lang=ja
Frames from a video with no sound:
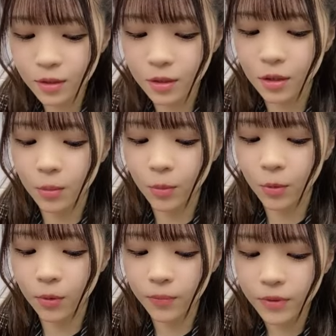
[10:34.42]
だから
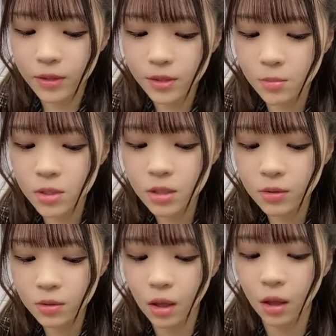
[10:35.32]
もう寂し
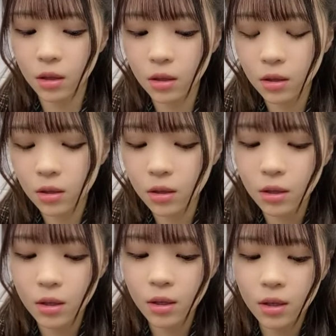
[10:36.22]
くて
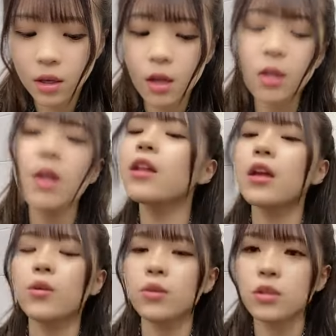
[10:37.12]
考えな
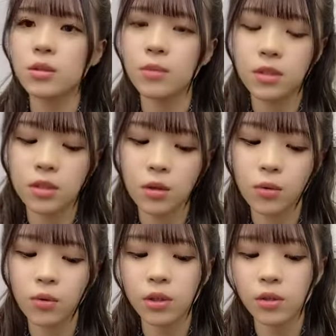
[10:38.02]
いようにしてました
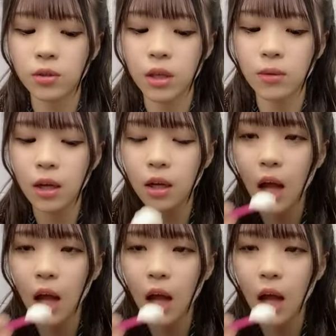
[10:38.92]
公演の時は